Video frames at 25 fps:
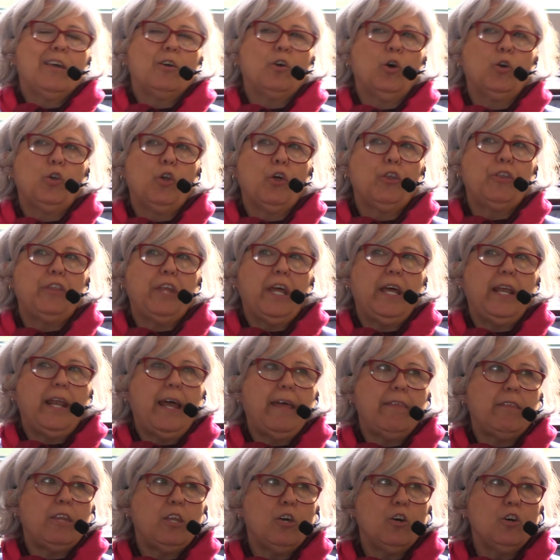conocer
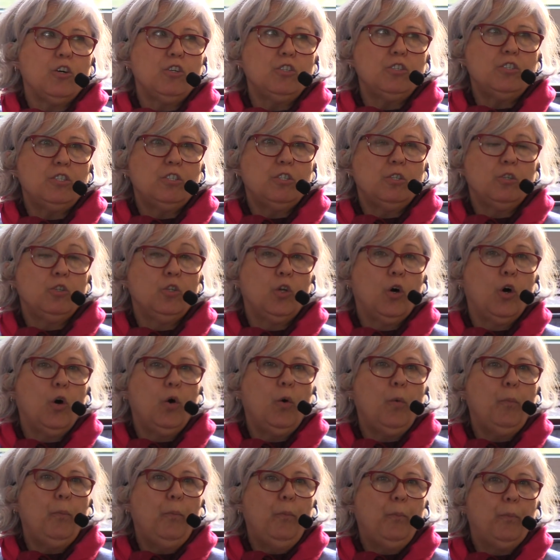a Dios
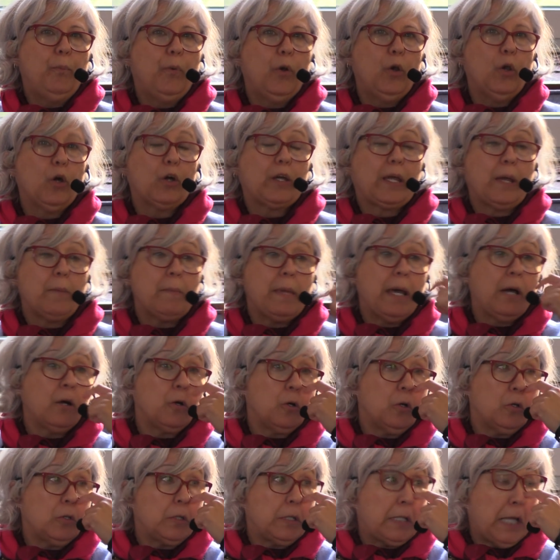no por lo que me han
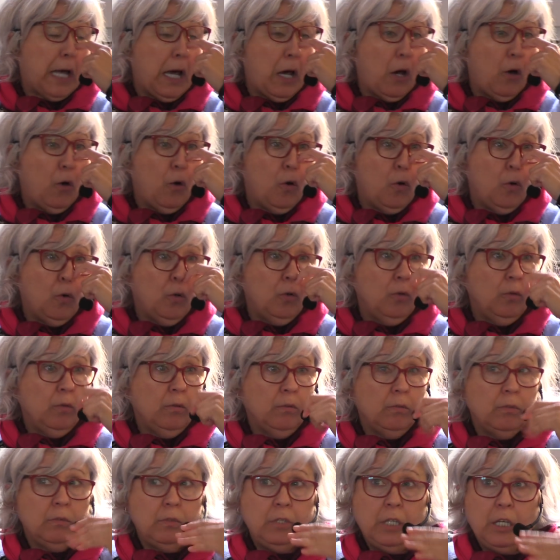
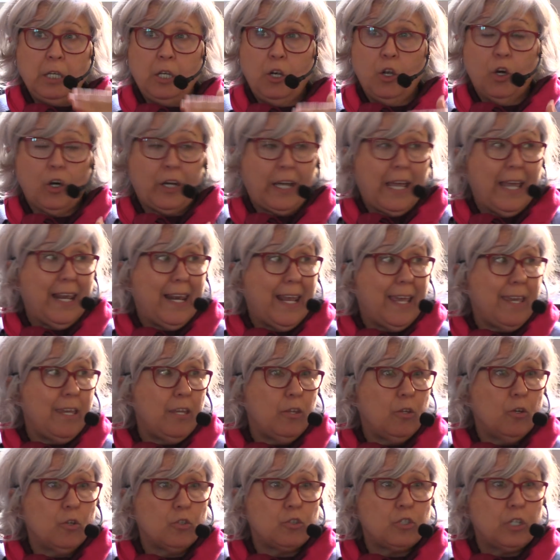contado ni lo que he
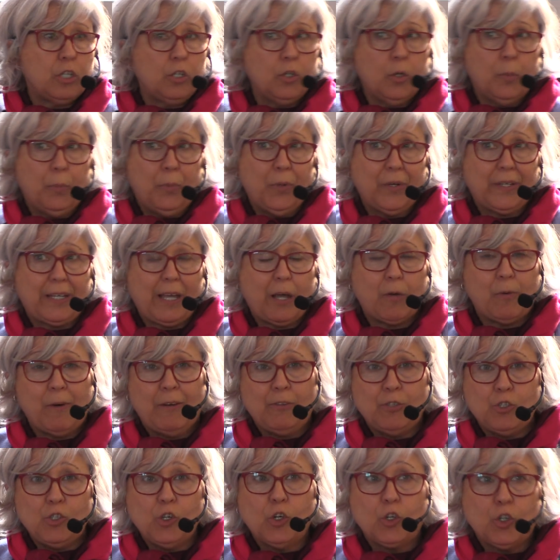leído, sino porque
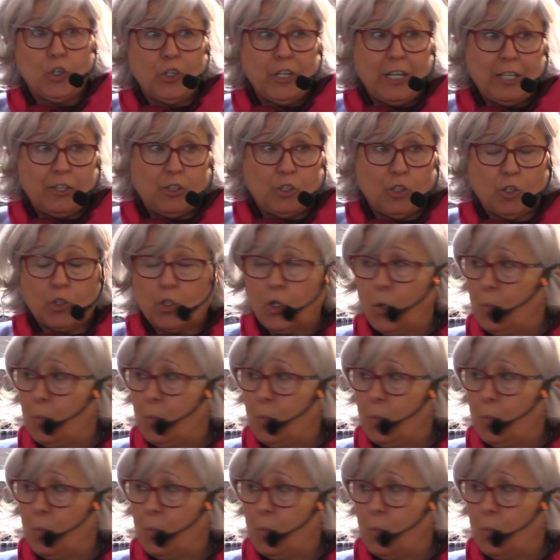cuando yo conecto